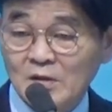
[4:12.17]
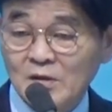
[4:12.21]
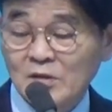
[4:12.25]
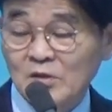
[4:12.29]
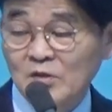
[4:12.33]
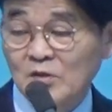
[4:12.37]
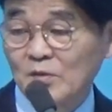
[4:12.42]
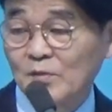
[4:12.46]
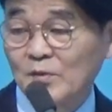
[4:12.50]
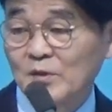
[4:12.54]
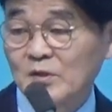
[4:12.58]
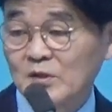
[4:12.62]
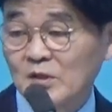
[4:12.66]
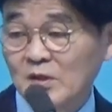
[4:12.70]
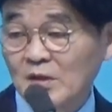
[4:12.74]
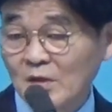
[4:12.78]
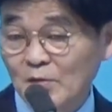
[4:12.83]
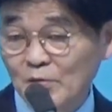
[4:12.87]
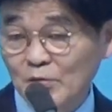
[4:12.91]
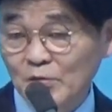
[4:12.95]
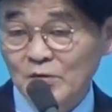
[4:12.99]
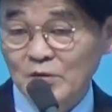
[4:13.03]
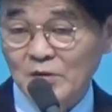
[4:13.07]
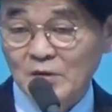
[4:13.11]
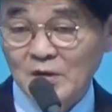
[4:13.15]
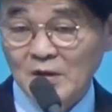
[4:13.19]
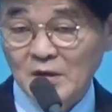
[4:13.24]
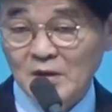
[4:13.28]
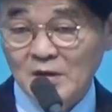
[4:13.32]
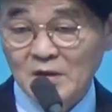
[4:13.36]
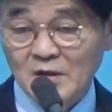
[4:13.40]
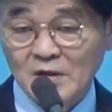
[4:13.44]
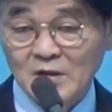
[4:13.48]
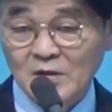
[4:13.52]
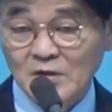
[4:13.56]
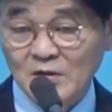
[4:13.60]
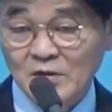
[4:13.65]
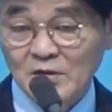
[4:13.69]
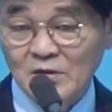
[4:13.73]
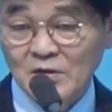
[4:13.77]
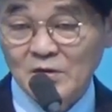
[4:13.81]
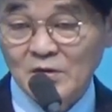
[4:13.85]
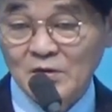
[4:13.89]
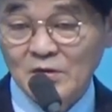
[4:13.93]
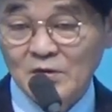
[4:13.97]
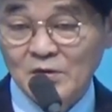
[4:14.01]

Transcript: 그것만 쳐다보니까 안 되는 거예요.